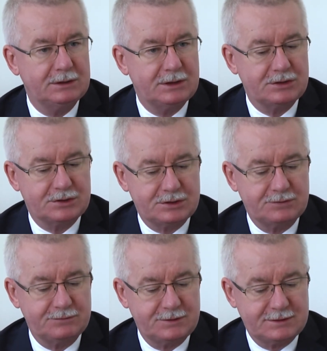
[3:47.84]
też
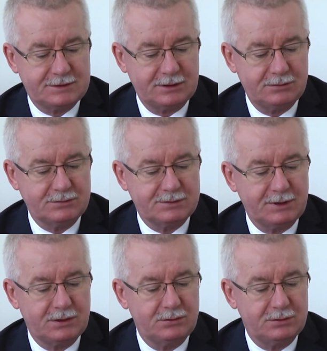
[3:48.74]

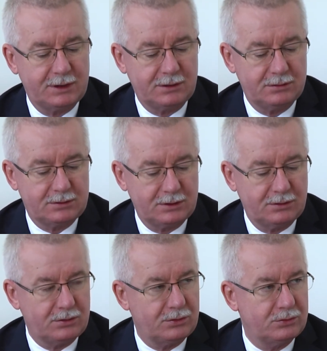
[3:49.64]
28 lutego
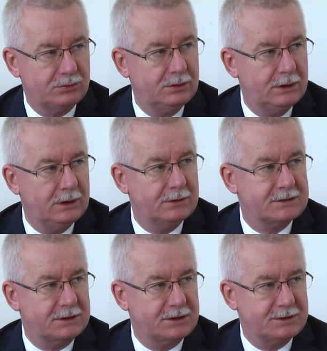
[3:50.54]
tego roku
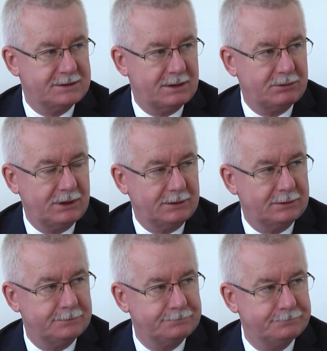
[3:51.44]
ostatecznie zamknięty.